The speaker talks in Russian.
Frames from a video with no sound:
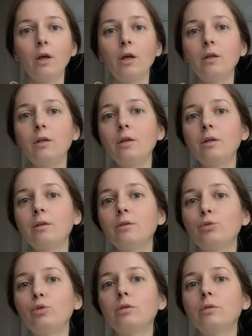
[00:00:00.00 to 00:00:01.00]
И
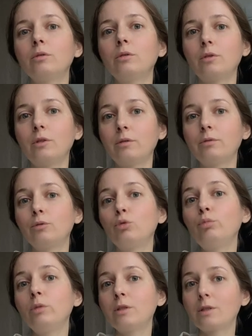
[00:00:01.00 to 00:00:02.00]
вот э,
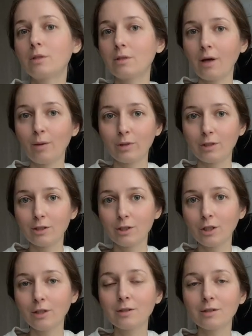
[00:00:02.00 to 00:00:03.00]
думайте сами,
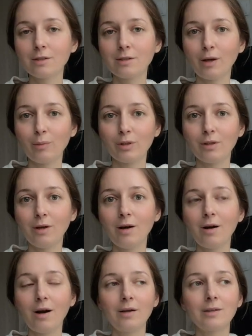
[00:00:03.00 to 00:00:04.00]
решайте сами, да,
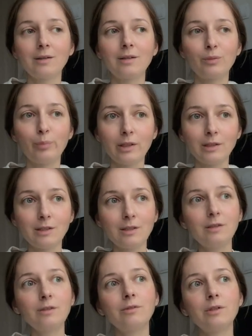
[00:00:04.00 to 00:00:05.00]
как
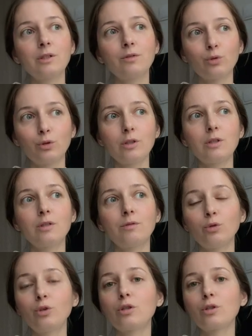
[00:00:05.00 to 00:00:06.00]
интерпретировать вот эти
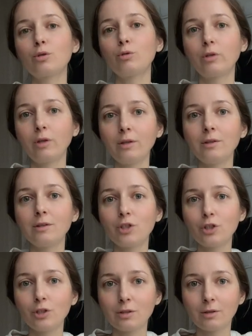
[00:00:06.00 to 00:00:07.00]
вот результаты
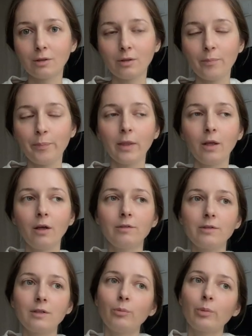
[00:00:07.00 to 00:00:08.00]
чисток.
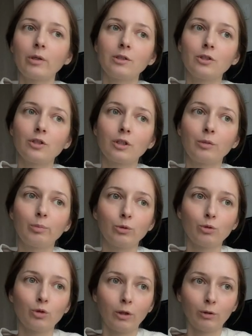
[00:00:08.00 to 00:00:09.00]
Все практически
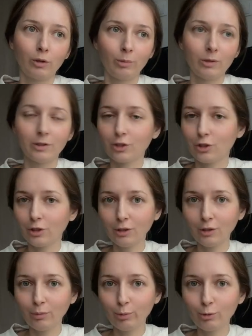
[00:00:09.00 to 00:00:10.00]
получают
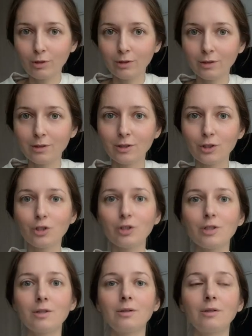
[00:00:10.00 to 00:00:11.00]
облегчение после этих
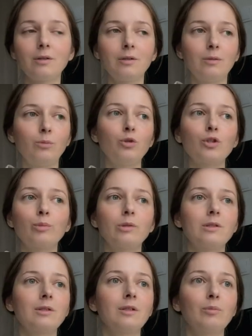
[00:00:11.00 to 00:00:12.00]
чисток. Э, может
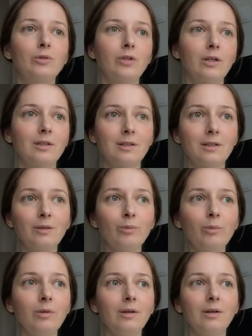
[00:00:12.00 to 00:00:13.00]
быть, это
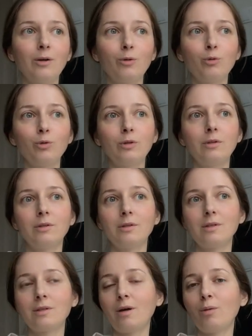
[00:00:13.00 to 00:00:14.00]
плацебо, какое-то
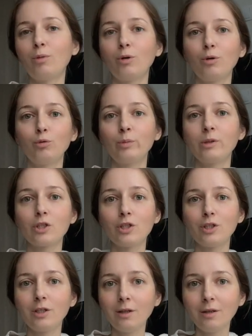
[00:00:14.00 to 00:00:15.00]

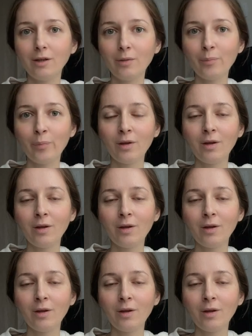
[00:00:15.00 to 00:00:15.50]
самоубеждение